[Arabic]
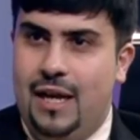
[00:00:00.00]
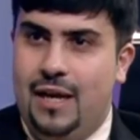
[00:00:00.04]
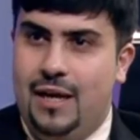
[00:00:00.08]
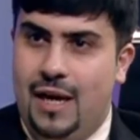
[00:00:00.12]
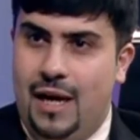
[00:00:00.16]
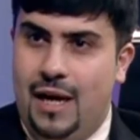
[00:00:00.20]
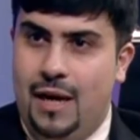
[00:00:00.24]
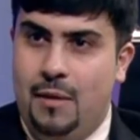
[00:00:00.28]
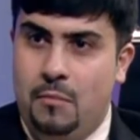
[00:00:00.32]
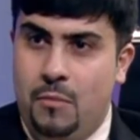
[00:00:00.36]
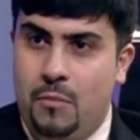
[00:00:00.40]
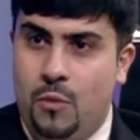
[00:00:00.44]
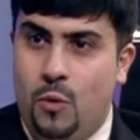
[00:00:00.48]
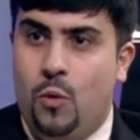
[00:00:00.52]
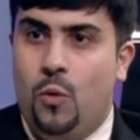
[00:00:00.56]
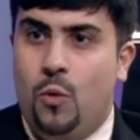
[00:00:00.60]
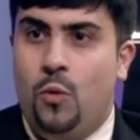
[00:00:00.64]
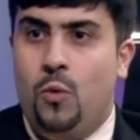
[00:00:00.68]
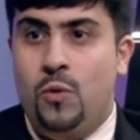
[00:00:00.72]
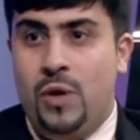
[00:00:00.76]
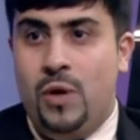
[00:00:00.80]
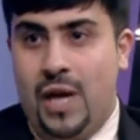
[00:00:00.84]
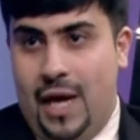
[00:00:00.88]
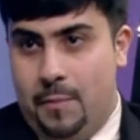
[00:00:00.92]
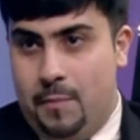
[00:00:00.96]
له نام
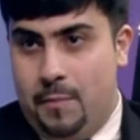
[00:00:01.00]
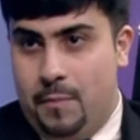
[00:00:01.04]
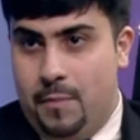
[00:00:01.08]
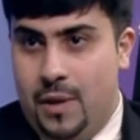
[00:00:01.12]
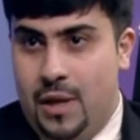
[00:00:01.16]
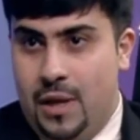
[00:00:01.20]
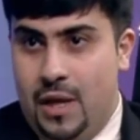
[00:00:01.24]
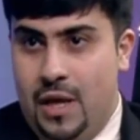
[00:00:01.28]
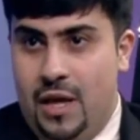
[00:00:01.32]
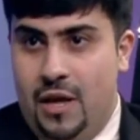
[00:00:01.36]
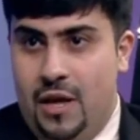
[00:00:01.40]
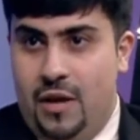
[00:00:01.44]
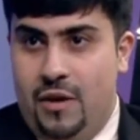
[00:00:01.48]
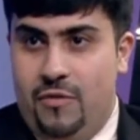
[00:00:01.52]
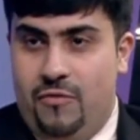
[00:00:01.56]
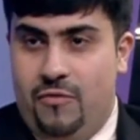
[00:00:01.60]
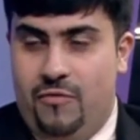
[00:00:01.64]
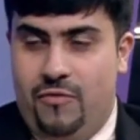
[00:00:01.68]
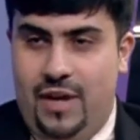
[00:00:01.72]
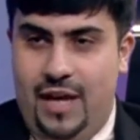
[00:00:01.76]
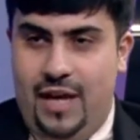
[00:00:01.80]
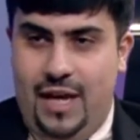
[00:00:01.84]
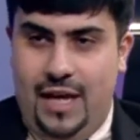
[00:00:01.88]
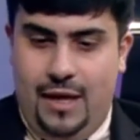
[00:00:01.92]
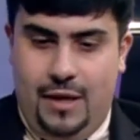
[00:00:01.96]
ونام
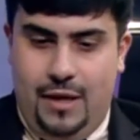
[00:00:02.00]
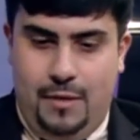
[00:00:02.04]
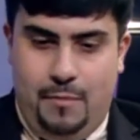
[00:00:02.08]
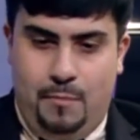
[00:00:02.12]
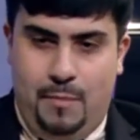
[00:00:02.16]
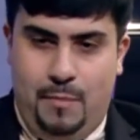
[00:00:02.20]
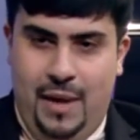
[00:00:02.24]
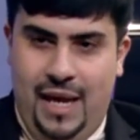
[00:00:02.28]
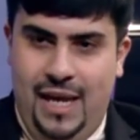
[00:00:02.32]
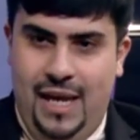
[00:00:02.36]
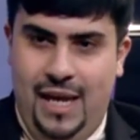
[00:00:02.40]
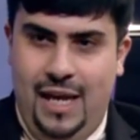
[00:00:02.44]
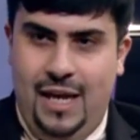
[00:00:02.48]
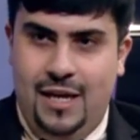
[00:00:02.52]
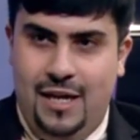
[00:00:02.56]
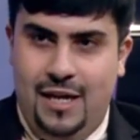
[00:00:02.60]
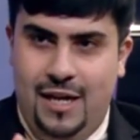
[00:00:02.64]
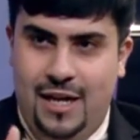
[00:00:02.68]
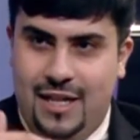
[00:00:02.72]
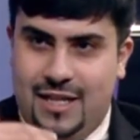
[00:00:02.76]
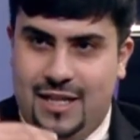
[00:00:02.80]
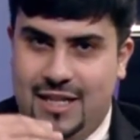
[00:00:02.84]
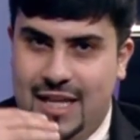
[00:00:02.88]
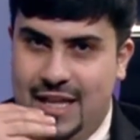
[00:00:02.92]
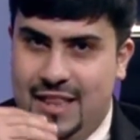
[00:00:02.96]
فبين
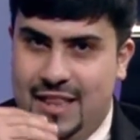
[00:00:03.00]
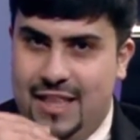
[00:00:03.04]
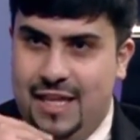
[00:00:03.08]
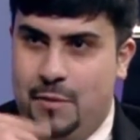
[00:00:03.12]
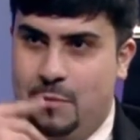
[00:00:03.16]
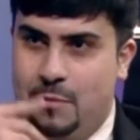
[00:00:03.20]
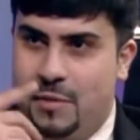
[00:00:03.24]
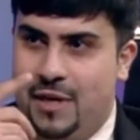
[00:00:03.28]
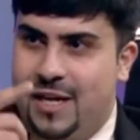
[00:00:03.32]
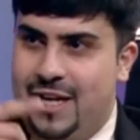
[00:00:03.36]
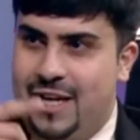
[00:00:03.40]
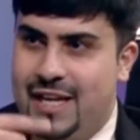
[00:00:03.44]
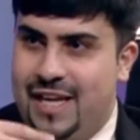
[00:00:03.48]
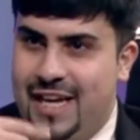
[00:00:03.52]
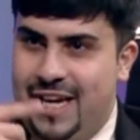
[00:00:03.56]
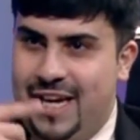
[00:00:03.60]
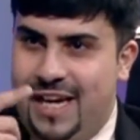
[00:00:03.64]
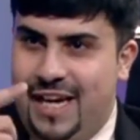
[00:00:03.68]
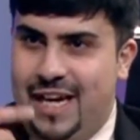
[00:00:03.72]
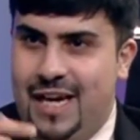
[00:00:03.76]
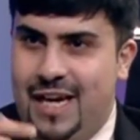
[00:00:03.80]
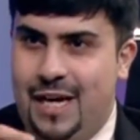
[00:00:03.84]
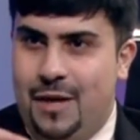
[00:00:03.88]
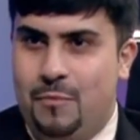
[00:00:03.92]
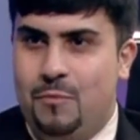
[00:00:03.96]
ان التاثير من
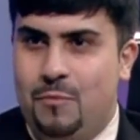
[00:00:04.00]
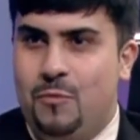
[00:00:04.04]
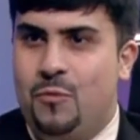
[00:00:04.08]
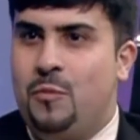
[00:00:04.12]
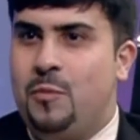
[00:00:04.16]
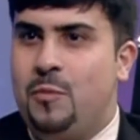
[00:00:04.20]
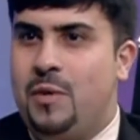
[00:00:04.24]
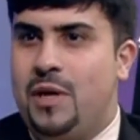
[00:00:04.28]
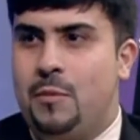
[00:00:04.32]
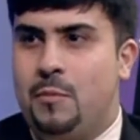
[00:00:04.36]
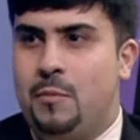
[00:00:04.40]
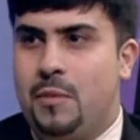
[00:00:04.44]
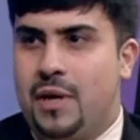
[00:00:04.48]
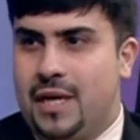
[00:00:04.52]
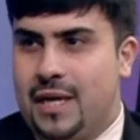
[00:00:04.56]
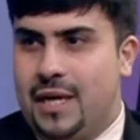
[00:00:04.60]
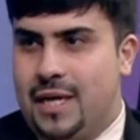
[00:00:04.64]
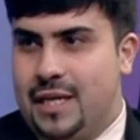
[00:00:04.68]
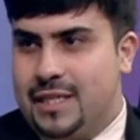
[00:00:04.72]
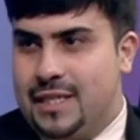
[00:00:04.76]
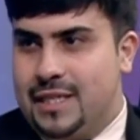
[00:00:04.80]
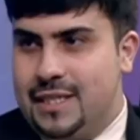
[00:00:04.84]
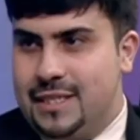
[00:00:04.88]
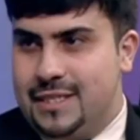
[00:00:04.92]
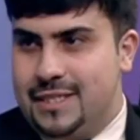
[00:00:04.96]
الايحاء مو من
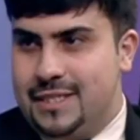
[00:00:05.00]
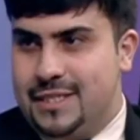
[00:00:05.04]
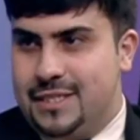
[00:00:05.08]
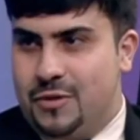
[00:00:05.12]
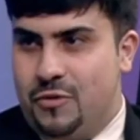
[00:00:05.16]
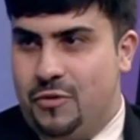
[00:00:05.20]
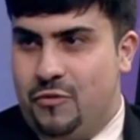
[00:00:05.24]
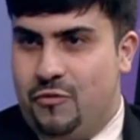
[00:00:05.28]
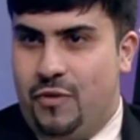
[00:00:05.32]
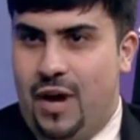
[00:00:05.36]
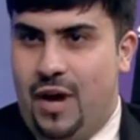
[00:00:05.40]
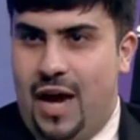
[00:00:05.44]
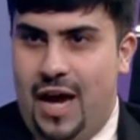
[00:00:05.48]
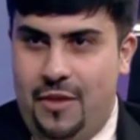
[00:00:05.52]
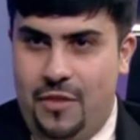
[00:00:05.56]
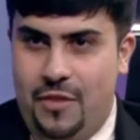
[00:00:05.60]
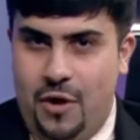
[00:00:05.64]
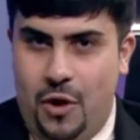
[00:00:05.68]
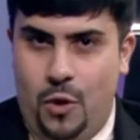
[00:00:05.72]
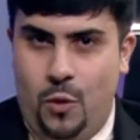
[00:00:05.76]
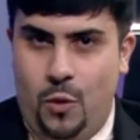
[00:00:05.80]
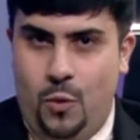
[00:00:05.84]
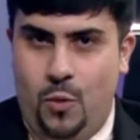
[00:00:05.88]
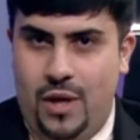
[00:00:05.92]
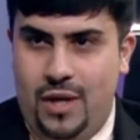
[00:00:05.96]
المغناطيس
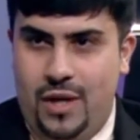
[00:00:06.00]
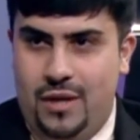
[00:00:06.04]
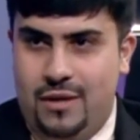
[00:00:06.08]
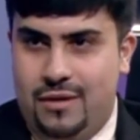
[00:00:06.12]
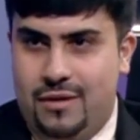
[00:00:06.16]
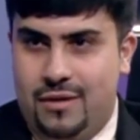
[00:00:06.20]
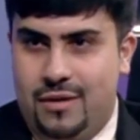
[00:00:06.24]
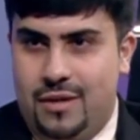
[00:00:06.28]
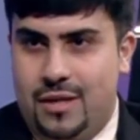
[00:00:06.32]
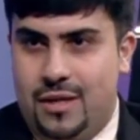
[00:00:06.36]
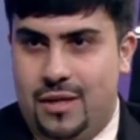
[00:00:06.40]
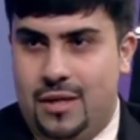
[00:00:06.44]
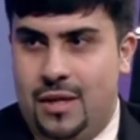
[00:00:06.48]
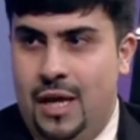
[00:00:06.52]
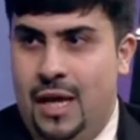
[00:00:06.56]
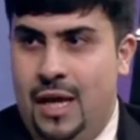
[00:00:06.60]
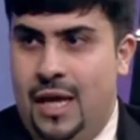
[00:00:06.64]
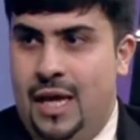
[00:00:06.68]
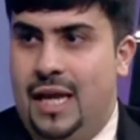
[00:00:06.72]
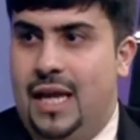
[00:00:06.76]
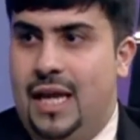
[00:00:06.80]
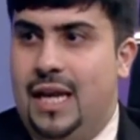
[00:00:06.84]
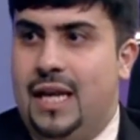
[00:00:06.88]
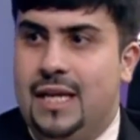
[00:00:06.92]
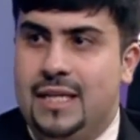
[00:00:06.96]
فهذا هو
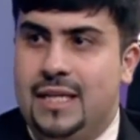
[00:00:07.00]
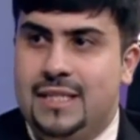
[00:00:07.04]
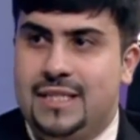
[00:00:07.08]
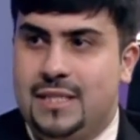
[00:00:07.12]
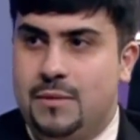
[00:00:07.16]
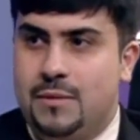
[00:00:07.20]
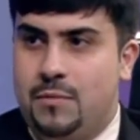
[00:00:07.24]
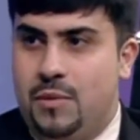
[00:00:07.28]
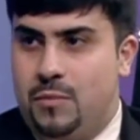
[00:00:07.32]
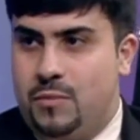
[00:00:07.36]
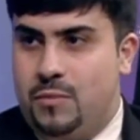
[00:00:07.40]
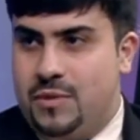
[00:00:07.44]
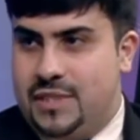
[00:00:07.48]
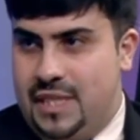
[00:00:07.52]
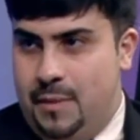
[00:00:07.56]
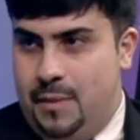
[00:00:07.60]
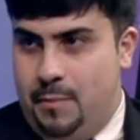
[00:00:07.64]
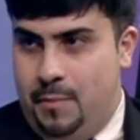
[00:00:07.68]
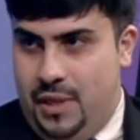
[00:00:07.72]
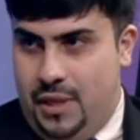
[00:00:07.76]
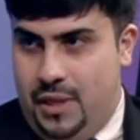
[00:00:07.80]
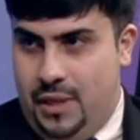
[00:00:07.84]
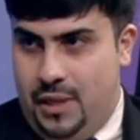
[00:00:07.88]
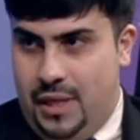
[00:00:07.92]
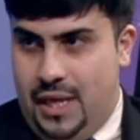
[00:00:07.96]
الاسم
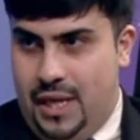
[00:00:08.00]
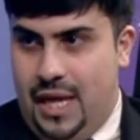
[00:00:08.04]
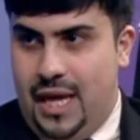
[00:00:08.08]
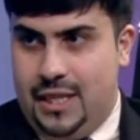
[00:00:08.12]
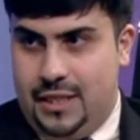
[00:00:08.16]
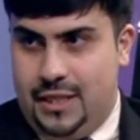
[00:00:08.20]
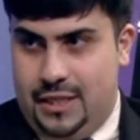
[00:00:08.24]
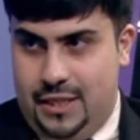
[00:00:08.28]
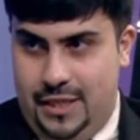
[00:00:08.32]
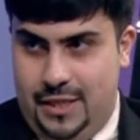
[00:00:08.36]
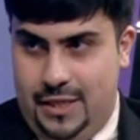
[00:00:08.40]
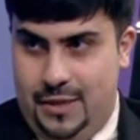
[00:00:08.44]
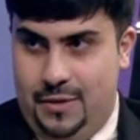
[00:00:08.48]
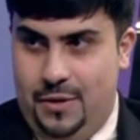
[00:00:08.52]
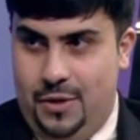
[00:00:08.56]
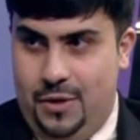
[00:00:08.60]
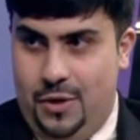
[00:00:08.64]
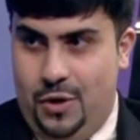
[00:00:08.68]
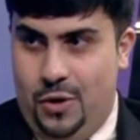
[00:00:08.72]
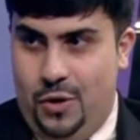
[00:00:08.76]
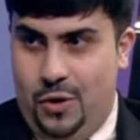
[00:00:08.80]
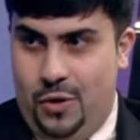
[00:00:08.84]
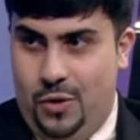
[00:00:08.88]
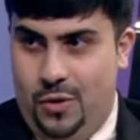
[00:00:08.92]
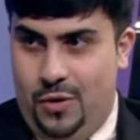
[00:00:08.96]
المسمى الخاطئ
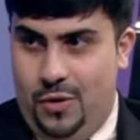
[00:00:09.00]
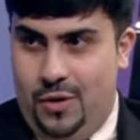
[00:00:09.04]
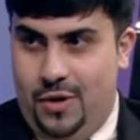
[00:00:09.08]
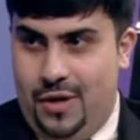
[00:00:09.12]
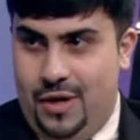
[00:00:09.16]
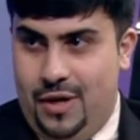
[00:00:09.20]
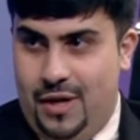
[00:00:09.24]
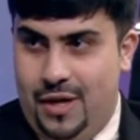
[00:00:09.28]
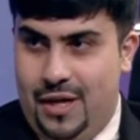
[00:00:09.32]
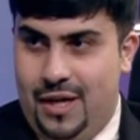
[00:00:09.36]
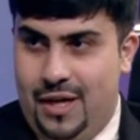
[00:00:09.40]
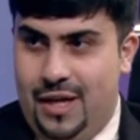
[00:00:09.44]
مغناطيسي سمي